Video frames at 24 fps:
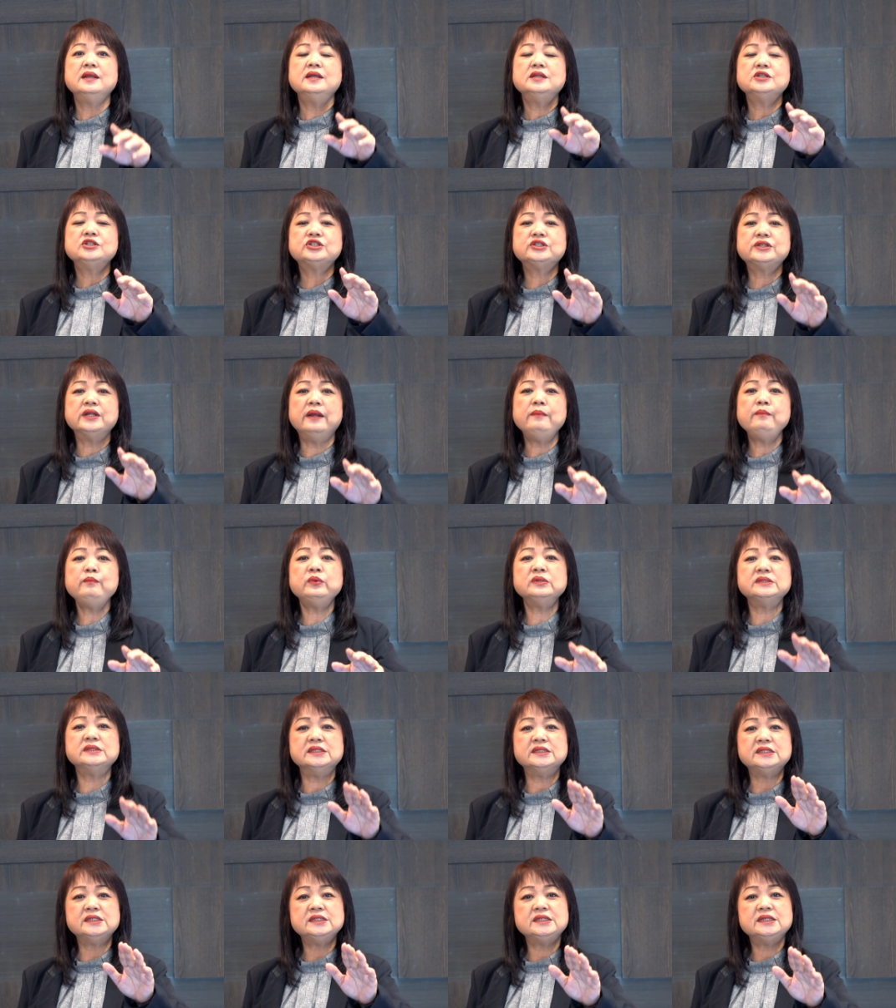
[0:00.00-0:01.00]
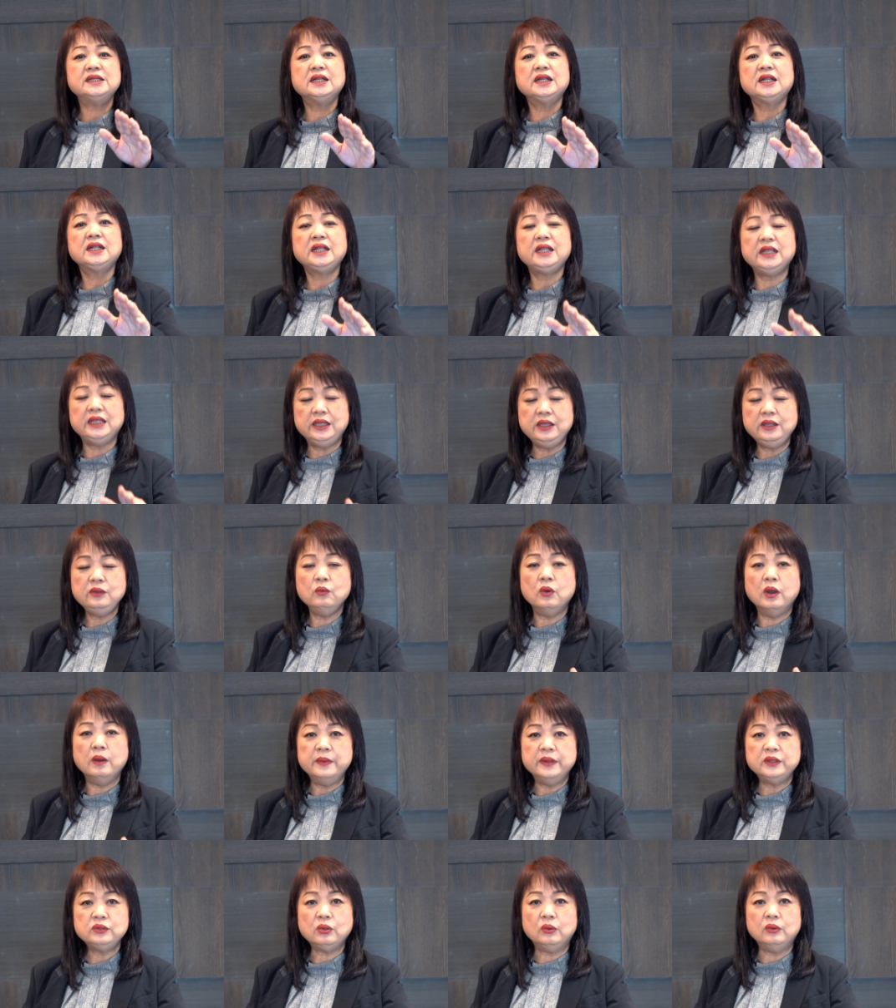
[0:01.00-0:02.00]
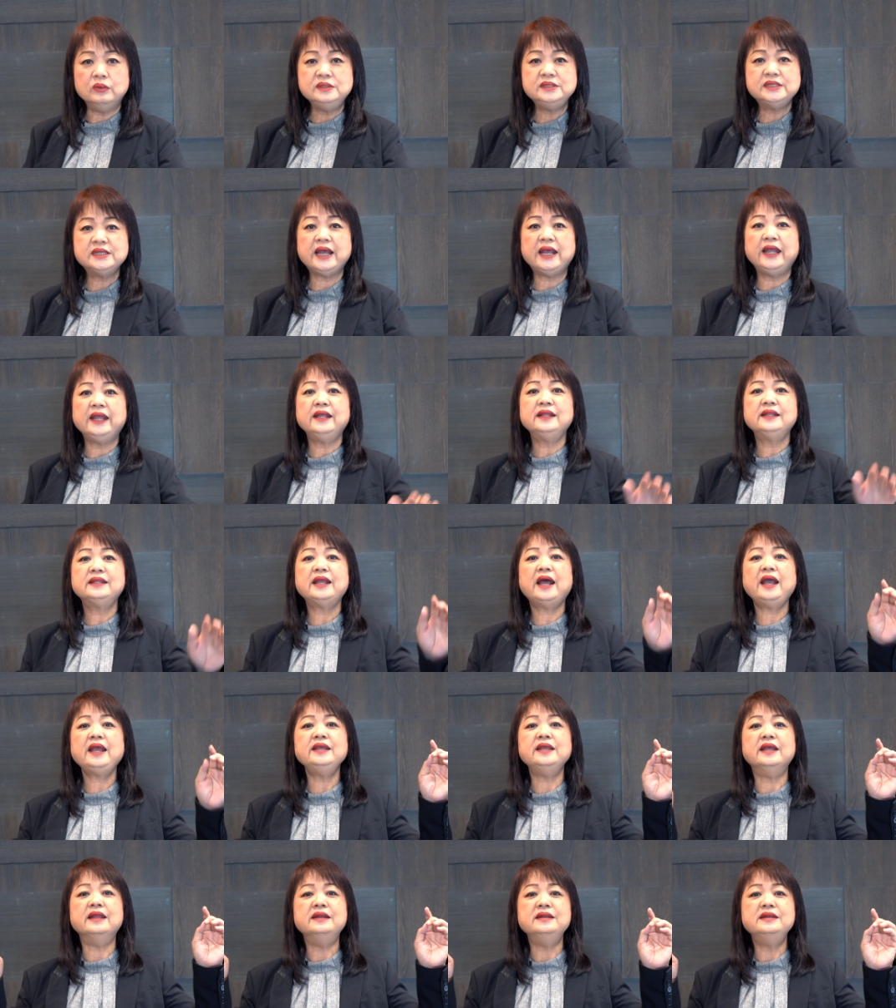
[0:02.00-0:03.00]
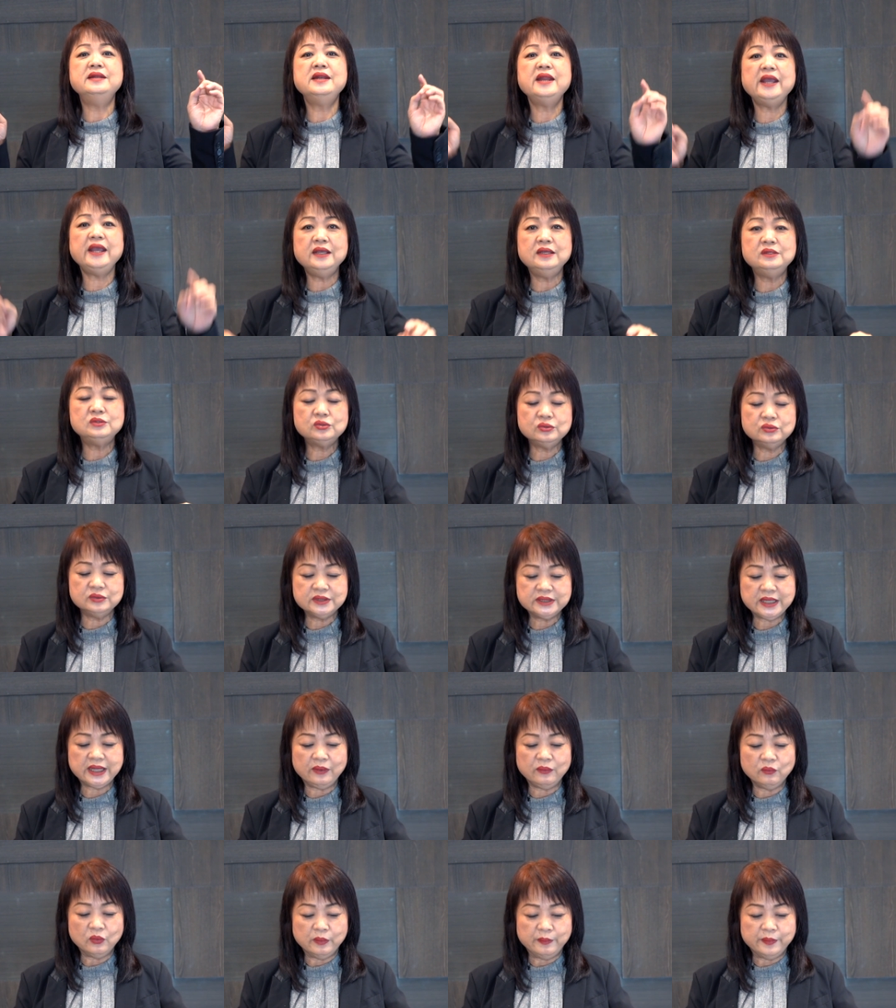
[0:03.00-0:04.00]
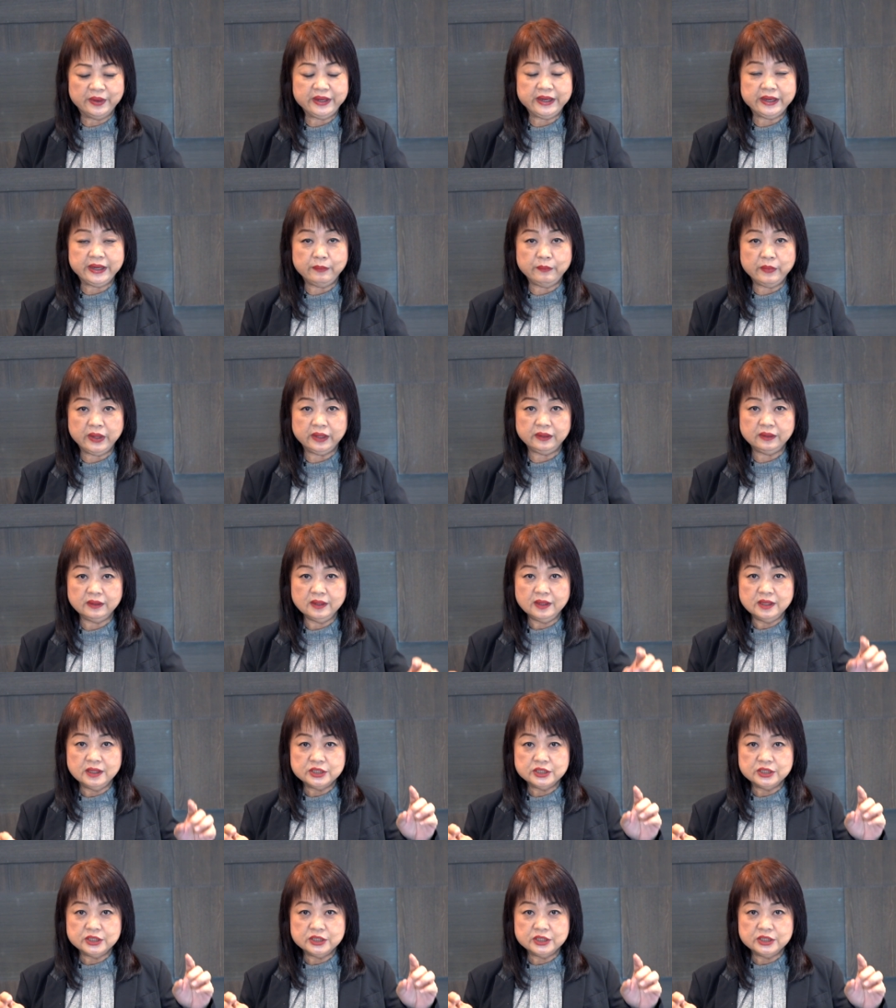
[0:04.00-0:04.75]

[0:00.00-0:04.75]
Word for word: 神不只是与我们同在，他也内住在我们里面。